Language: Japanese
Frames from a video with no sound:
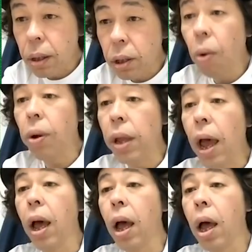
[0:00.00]
そう
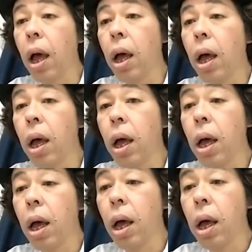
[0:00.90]
ね、うん
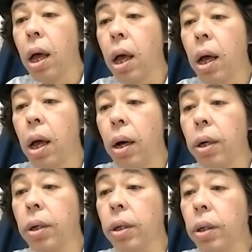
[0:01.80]

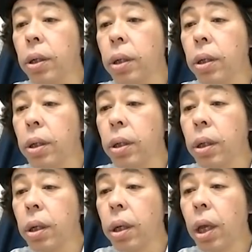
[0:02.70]
うん。
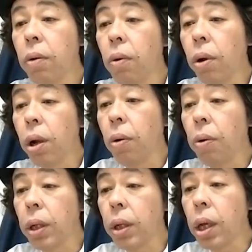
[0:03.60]
銀を織り
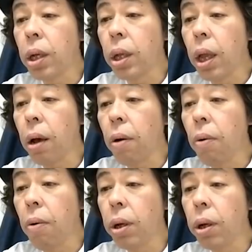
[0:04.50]
込んだ繊維で
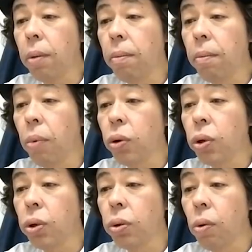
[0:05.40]
抗菌防
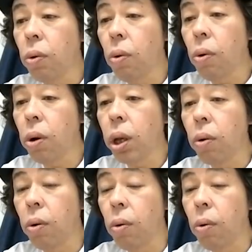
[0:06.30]
臭の高
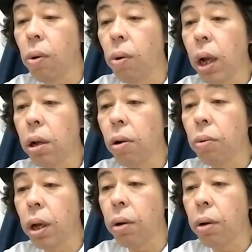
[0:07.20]
機能高弾力